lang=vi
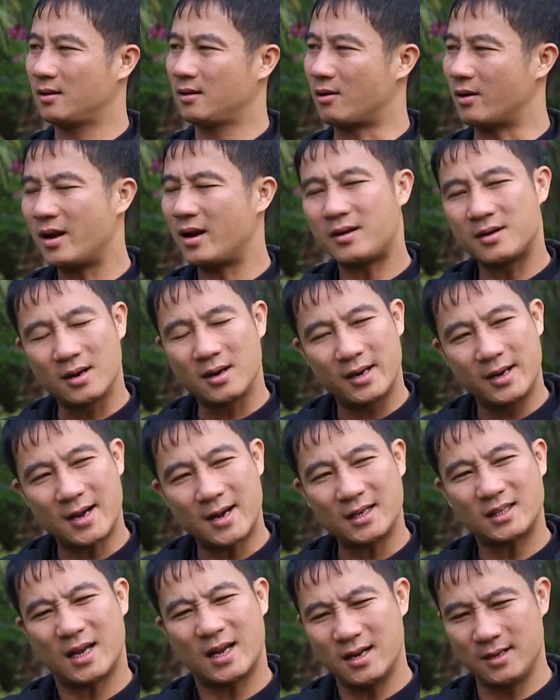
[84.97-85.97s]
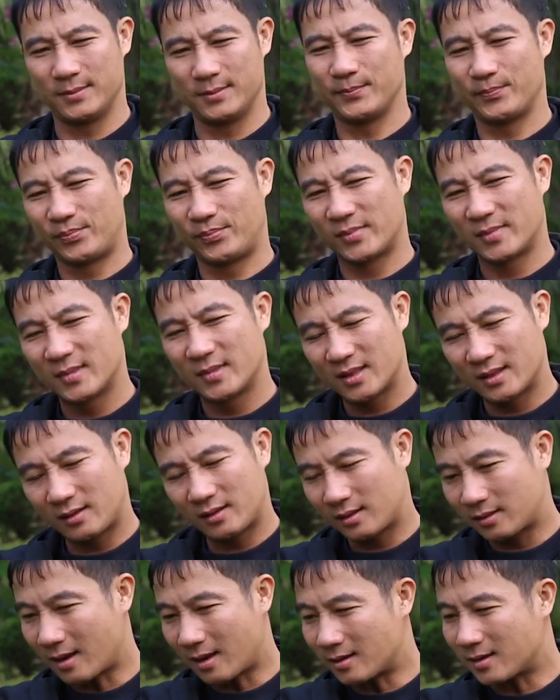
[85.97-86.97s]
Còn cái trước khi ra sân
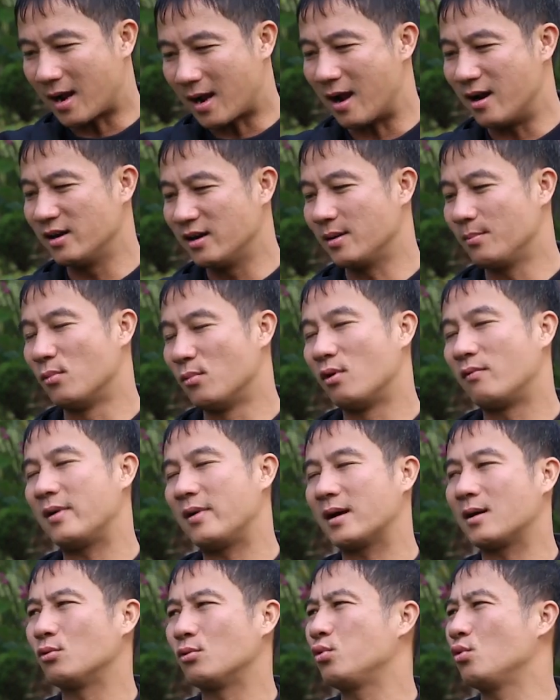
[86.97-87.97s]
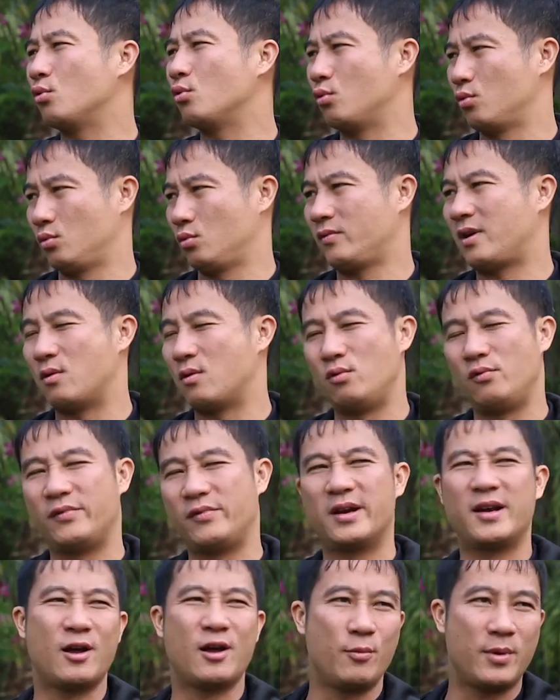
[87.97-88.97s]
tất cả người hâm mộ và cầu thủ và huấn luyện
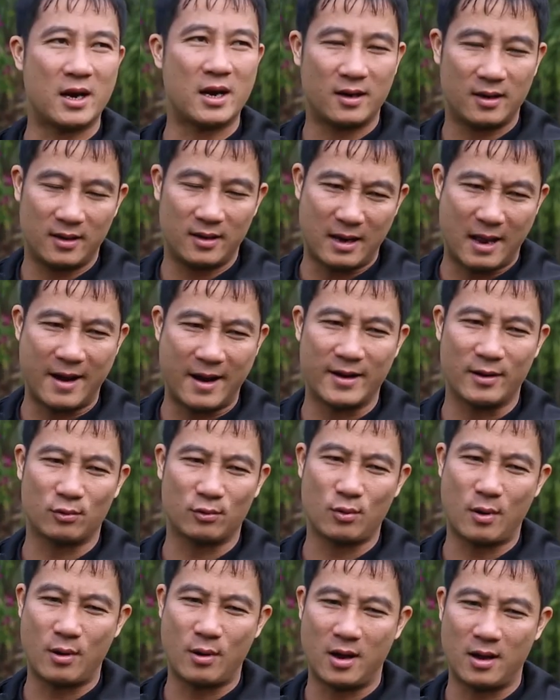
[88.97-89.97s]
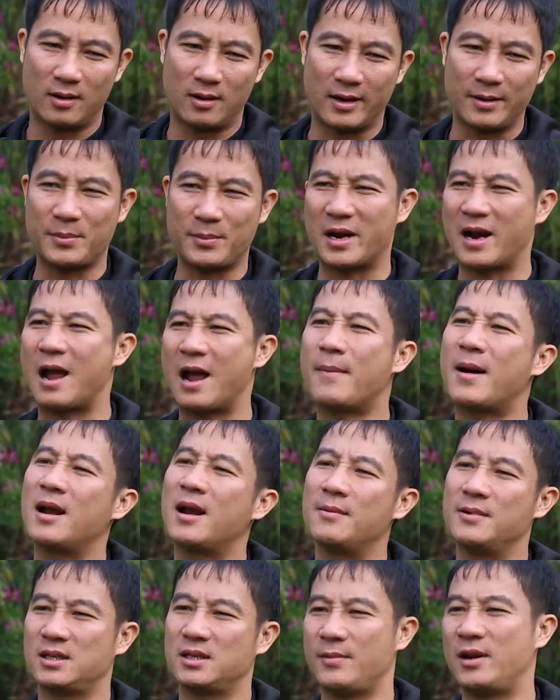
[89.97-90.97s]
viên đều biết là nếu thua cách biệt hai
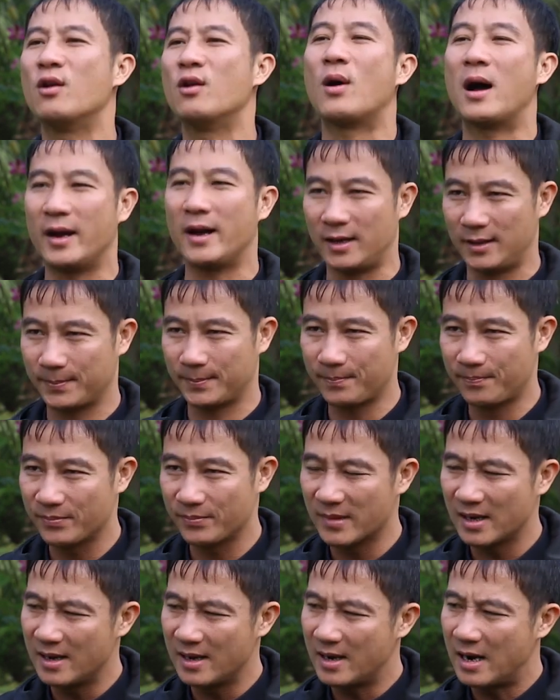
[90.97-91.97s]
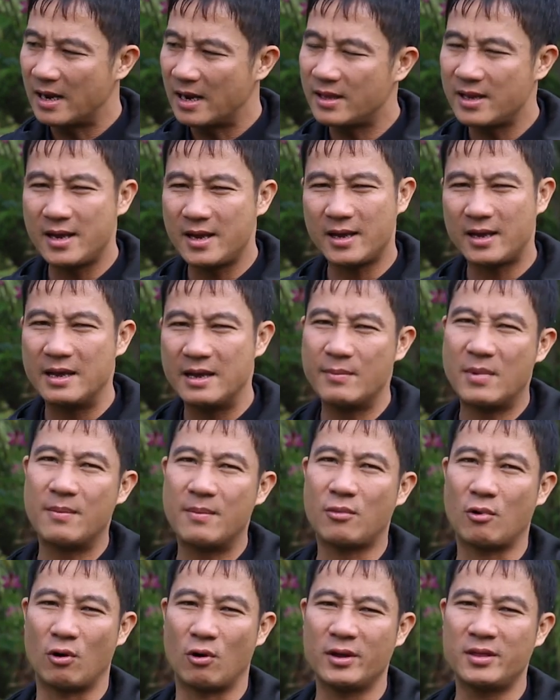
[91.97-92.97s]
bàn là mình sẽ bị loại. Thì khi mà
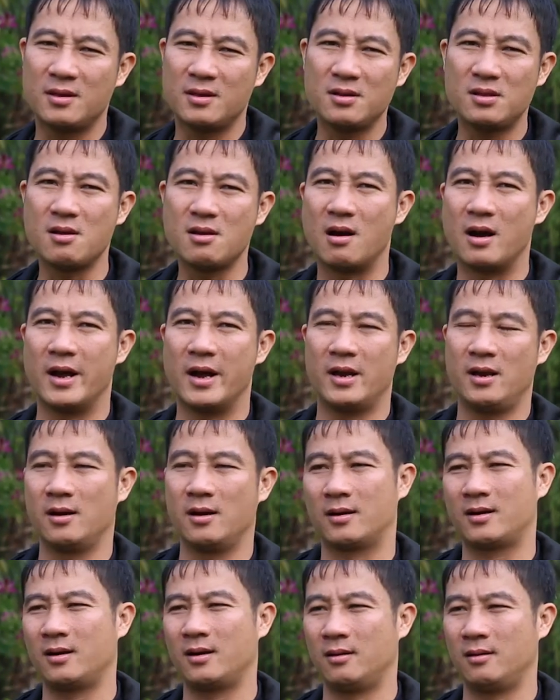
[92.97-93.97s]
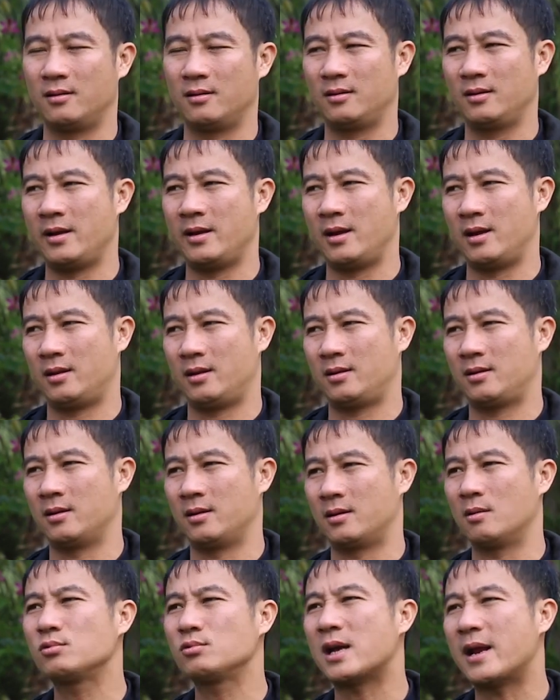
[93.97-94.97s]
có cái tư tưởng ấy để để, để,
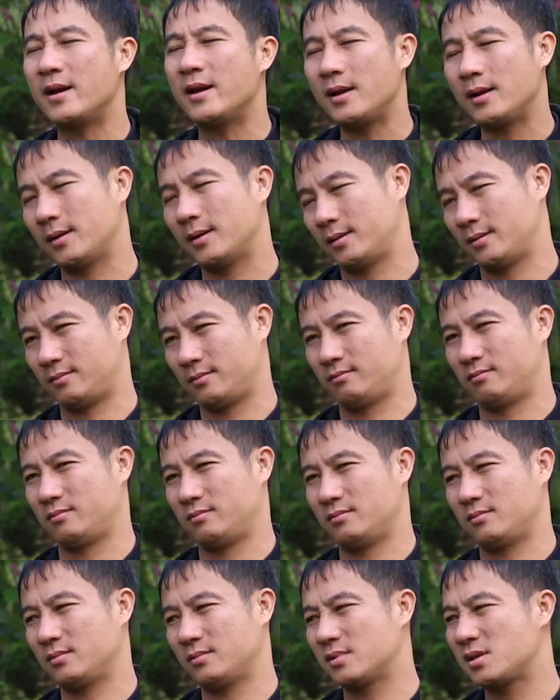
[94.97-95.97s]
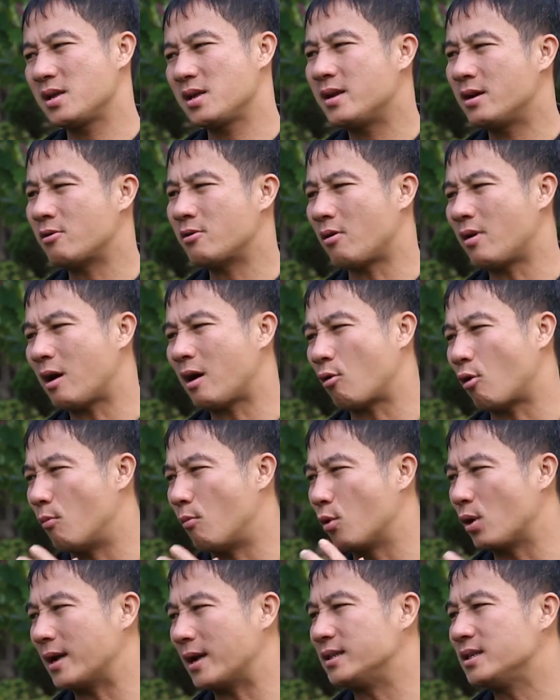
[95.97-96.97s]
để trong sân ấy thì nó đã có
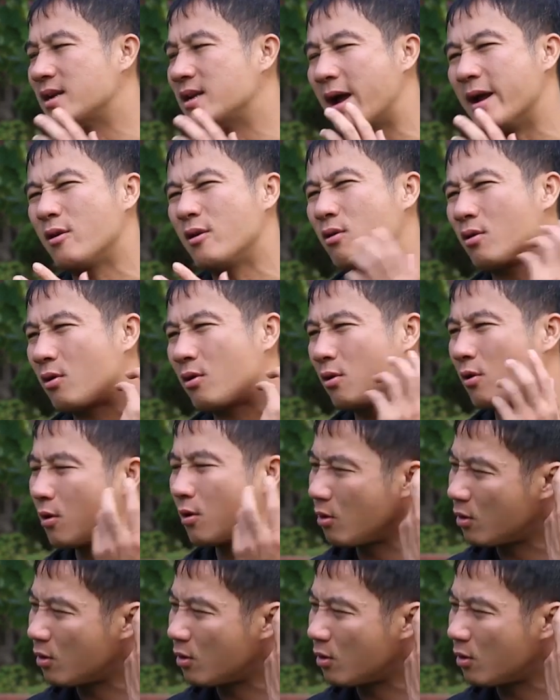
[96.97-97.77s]
một cái gì đấy nó nó